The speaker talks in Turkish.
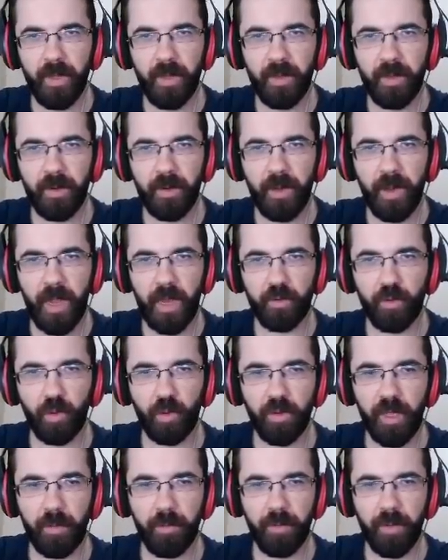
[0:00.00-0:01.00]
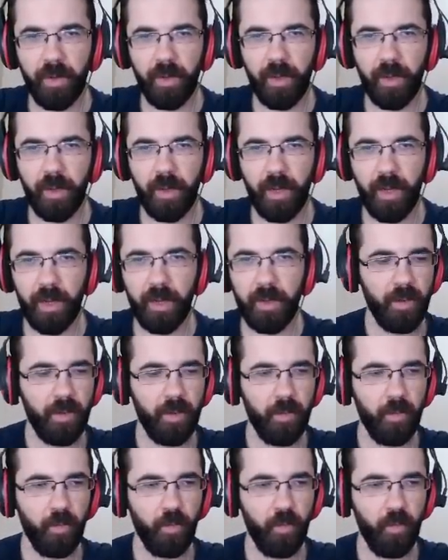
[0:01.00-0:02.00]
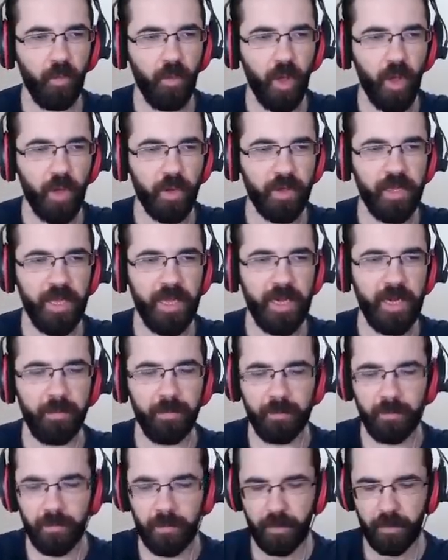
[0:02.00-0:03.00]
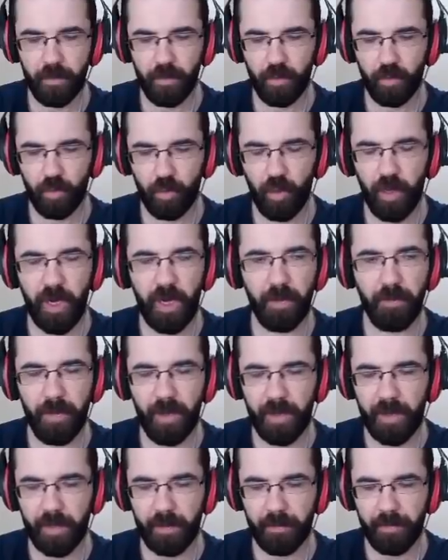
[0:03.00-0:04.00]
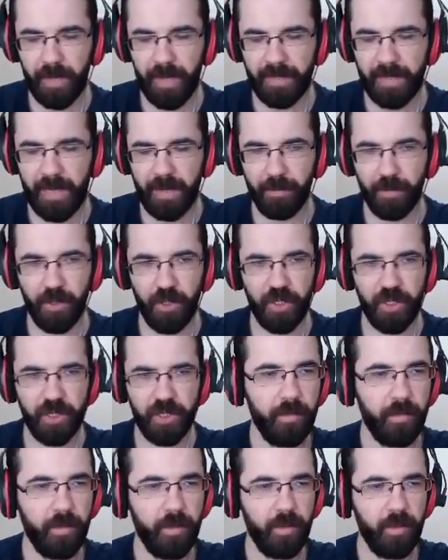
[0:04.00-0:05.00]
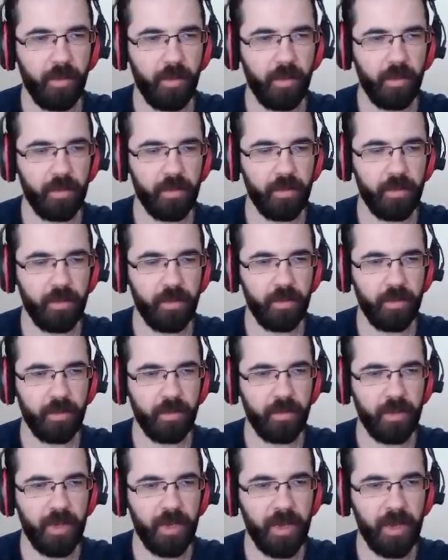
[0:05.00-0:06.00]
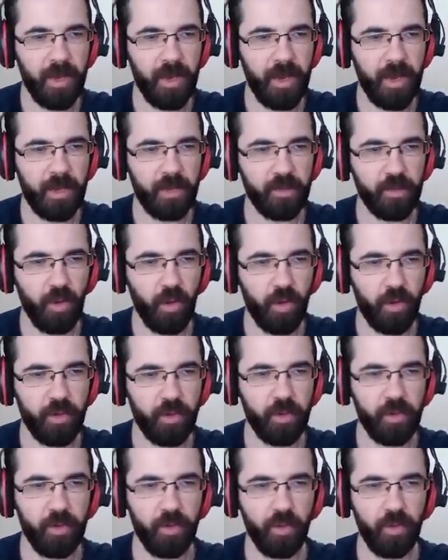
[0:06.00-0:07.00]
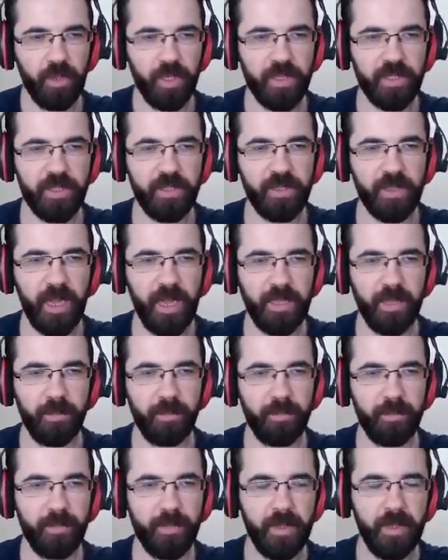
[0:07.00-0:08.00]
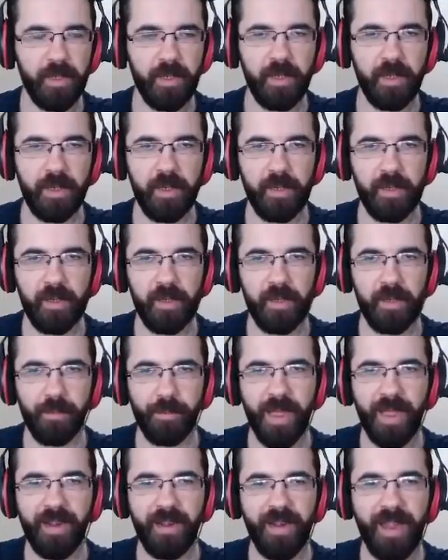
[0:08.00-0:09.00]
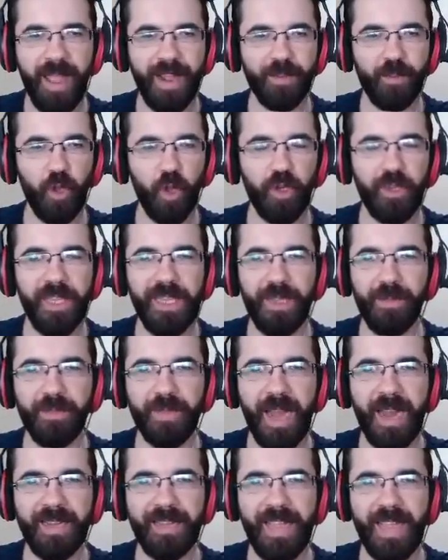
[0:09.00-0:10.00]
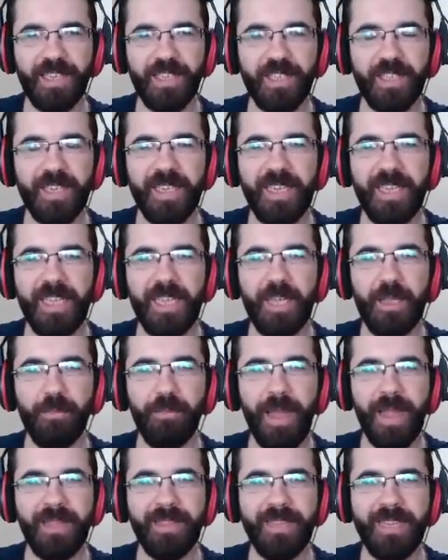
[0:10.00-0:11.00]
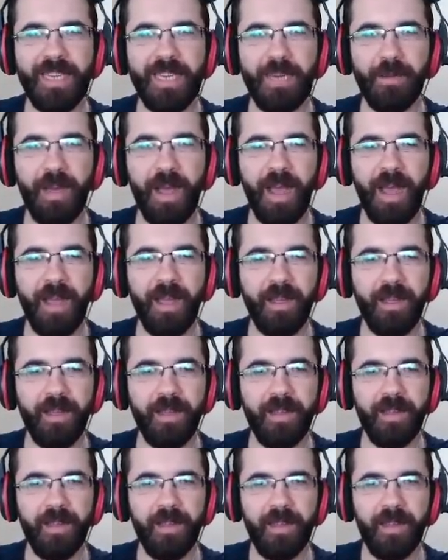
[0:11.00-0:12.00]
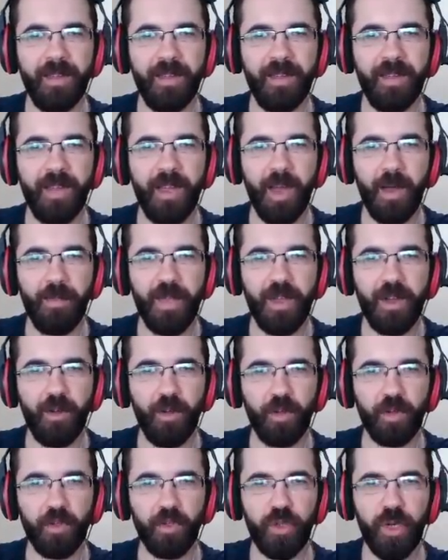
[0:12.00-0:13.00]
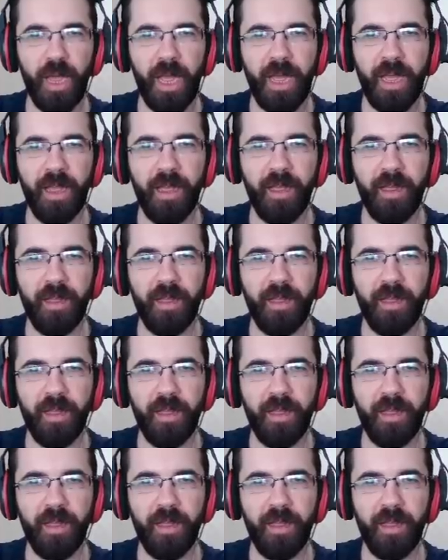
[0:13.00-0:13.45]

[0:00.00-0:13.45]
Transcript: Reaktördeyim ben. Aha. Ver diyelim. Soralım bakalım neredeymiş. On reaktör odasındaydım. Ben reaktör değildim kardeş. Ben değilim ha. Haberin olsun ha.